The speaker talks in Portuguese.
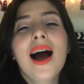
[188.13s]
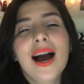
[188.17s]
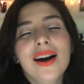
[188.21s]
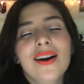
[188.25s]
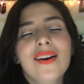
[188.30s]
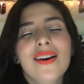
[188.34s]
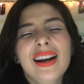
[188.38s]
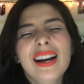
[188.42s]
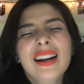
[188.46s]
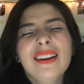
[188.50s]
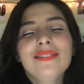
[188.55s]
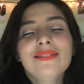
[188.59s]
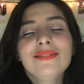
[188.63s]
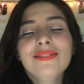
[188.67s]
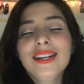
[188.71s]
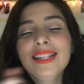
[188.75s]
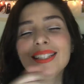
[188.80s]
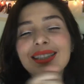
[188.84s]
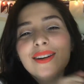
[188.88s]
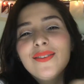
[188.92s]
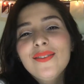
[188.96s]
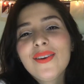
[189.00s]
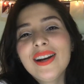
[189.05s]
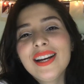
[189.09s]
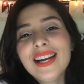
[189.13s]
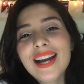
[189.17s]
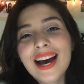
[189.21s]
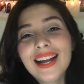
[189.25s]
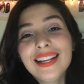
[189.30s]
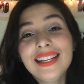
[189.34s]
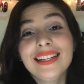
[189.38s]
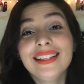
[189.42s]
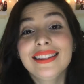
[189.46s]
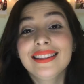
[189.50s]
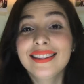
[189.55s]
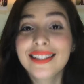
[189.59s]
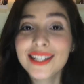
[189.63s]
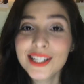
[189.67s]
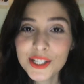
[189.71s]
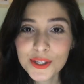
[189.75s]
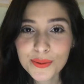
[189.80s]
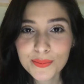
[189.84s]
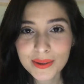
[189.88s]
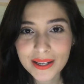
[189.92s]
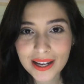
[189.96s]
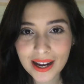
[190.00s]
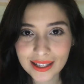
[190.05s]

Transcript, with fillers: Agora vem dar uma olhada em Touch Me